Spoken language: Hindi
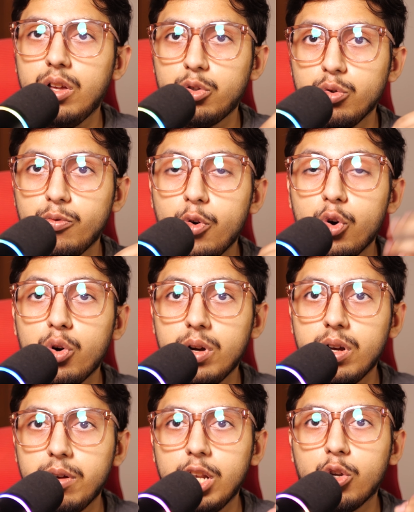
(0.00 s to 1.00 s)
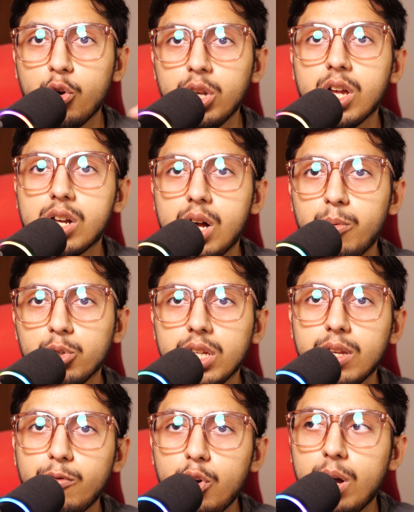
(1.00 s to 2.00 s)
तो वो अल्कोहल का काम होता है
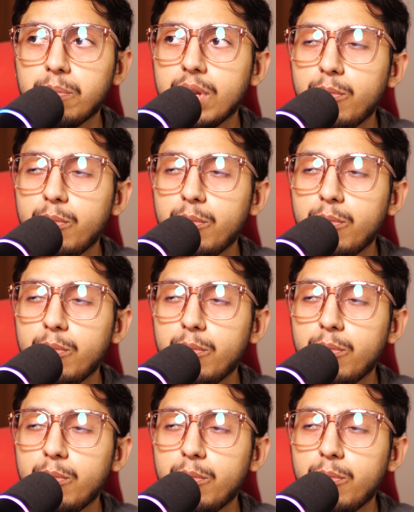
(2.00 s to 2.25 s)
कि वो आपकी